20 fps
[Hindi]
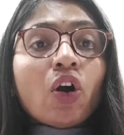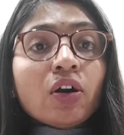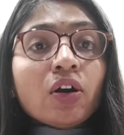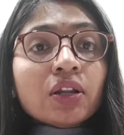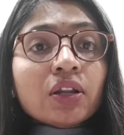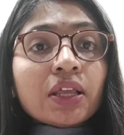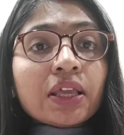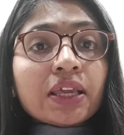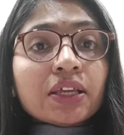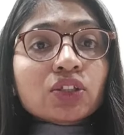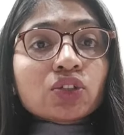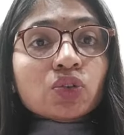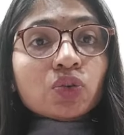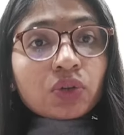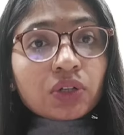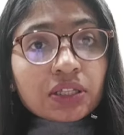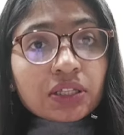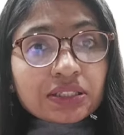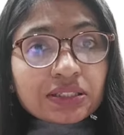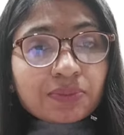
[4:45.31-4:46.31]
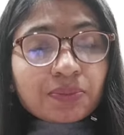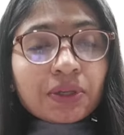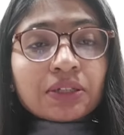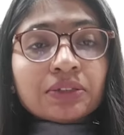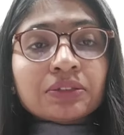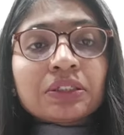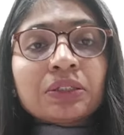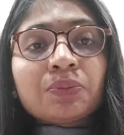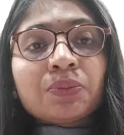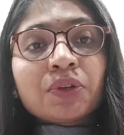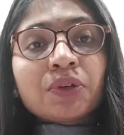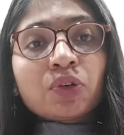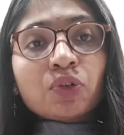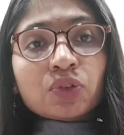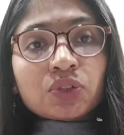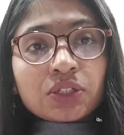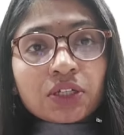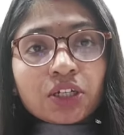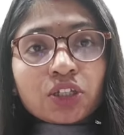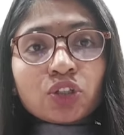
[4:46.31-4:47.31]
और एक छोटे से बर्तन में
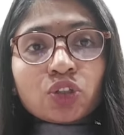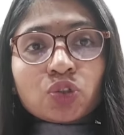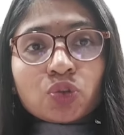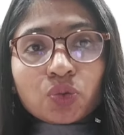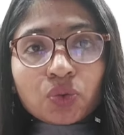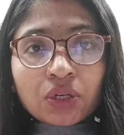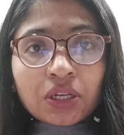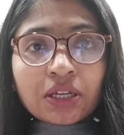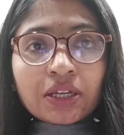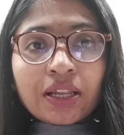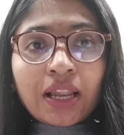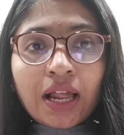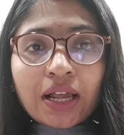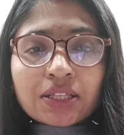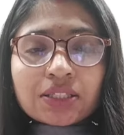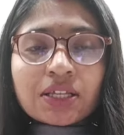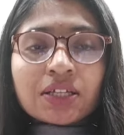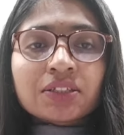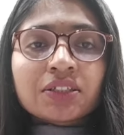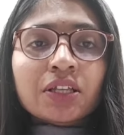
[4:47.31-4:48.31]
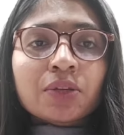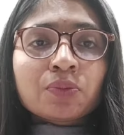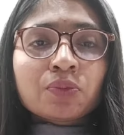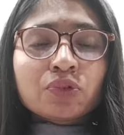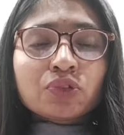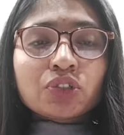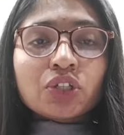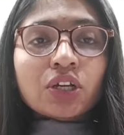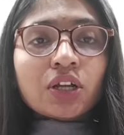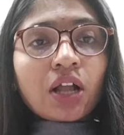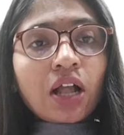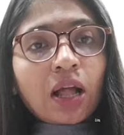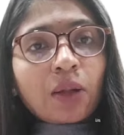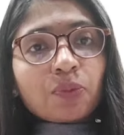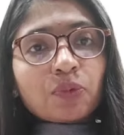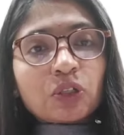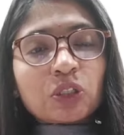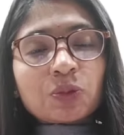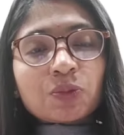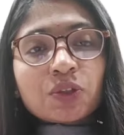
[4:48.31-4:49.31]
हो सके तो छोटा गिलास आता है पूजा का
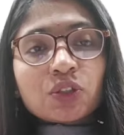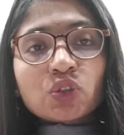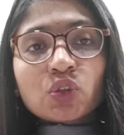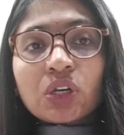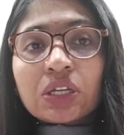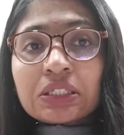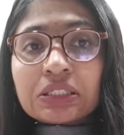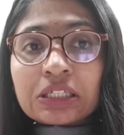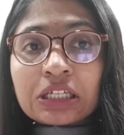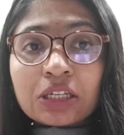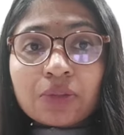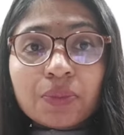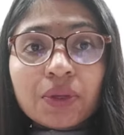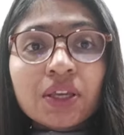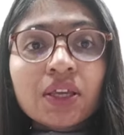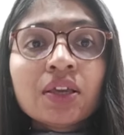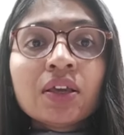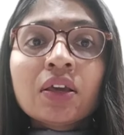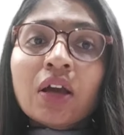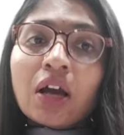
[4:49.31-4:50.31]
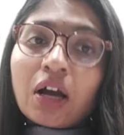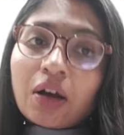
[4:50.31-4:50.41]
आप उसमें जो है जल भी